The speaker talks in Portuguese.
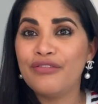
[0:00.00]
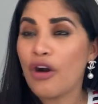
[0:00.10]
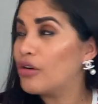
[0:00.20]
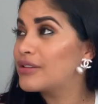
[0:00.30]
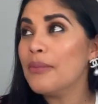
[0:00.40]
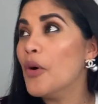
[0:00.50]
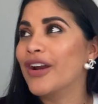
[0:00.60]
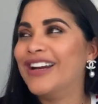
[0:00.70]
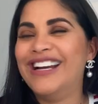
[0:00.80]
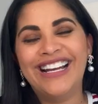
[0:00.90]
volta
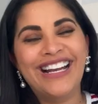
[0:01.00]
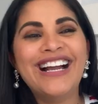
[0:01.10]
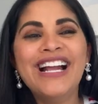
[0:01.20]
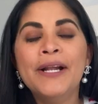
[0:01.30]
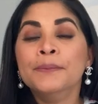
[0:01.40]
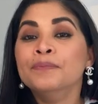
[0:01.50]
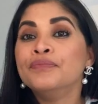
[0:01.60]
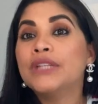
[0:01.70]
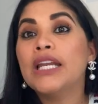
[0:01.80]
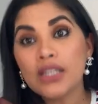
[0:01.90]
amor.
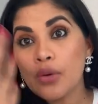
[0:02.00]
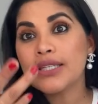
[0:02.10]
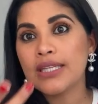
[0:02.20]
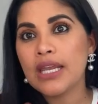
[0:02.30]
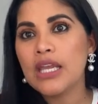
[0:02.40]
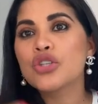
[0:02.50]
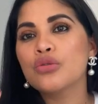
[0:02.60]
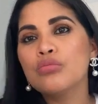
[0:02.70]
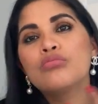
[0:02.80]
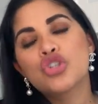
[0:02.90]
Então, assim,
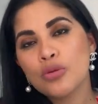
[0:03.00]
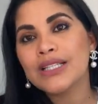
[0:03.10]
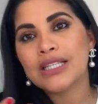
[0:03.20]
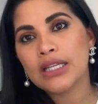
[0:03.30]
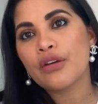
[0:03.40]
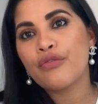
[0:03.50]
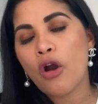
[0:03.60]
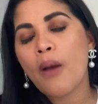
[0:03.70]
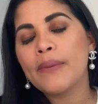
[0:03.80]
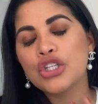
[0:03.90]
isso de uma certa
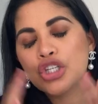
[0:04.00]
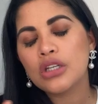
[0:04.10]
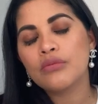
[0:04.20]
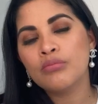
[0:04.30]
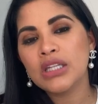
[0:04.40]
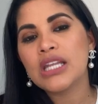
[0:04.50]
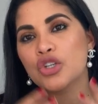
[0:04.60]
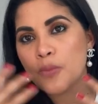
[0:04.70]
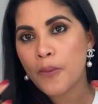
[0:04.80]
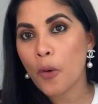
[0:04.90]
forma te, me
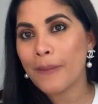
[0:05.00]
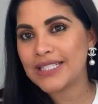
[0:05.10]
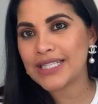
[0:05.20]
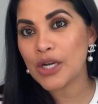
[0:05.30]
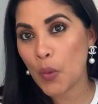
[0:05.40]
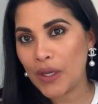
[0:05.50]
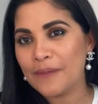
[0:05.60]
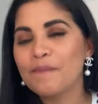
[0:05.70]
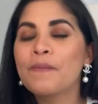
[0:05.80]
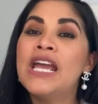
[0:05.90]
deixa um pouco mais tranquila.
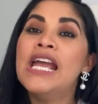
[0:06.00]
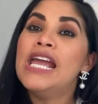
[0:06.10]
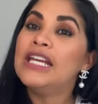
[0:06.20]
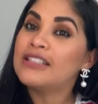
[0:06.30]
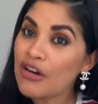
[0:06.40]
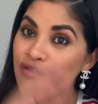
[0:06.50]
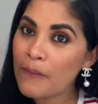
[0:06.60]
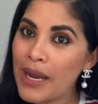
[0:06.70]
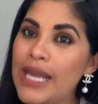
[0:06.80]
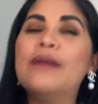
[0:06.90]
Então,
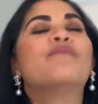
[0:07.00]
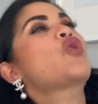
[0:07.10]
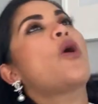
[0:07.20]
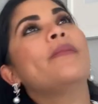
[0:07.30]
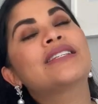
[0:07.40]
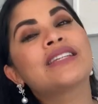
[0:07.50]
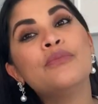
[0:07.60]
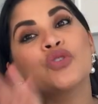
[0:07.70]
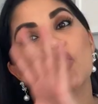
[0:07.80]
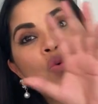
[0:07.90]
vamos aí.
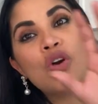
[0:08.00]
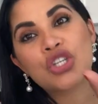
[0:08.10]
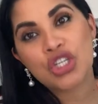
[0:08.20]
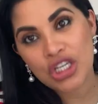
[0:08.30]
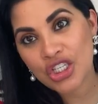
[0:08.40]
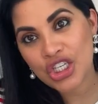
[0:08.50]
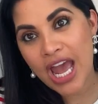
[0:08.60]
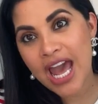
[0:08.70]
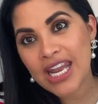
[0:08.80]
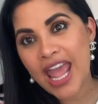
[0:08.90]
Começamos com o Oxin
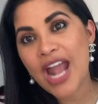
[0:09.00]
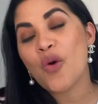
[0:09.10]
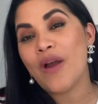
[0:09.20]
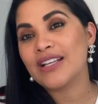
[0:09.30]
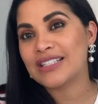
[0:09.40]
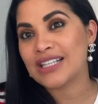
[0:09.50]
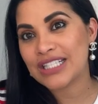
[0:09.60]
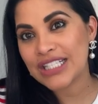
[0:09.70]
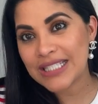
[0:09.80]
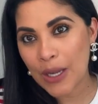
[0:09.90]
já, né, com essa
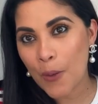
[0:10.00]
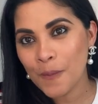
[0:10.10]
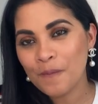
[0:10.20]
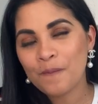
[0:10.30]
tradição